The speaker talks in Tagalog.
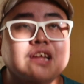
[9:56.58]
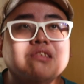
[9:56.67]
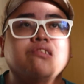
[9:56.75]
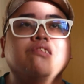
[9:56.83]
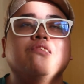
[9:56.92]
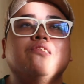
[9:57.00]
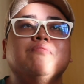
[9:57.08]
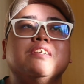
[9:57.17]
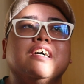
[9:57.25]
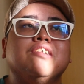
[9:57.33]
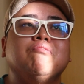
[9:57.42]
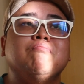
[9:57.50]
yung letter or
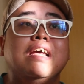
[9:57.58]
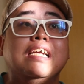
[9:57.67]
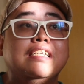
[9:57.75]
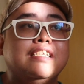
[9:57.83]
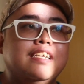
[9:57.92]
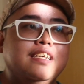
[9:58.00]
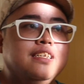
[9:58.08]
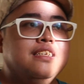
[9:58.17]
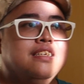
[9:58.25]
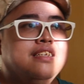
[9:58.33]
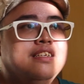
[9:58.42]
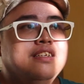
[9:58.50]
masyadong maiksi.
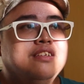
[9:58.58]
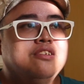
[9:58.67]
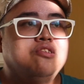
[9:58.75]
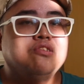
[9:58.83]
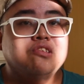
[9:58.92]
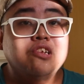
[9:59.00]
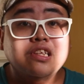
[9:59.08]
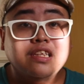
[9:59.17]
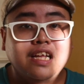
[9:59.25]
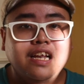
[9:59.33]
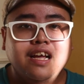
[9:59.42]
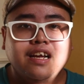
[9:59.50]
Yung thought
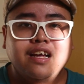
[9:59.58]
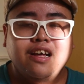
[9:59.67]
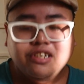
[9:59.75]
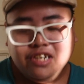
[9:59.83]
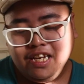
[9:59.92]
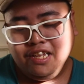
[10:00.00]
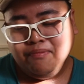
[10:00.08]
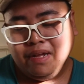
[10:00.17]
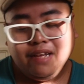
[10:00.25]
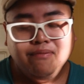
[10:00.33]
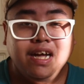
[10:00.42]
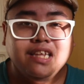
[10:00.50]
talaga, actually,
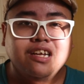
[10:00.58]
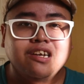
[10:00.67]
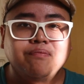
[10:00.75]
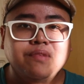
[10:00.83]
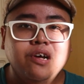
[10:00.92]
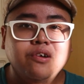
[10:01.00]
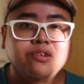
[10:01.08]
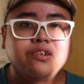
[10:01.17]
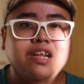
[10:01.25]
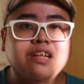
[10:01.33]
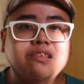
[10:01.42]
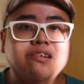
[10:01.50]
makatanggap lang ako
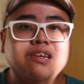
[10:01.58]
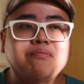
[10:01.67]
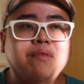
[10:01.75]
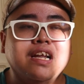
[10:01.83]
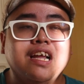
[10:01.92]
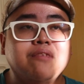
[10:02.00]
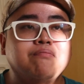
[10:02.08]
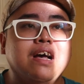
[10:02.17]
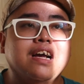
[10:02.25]
ng letter, napakalaking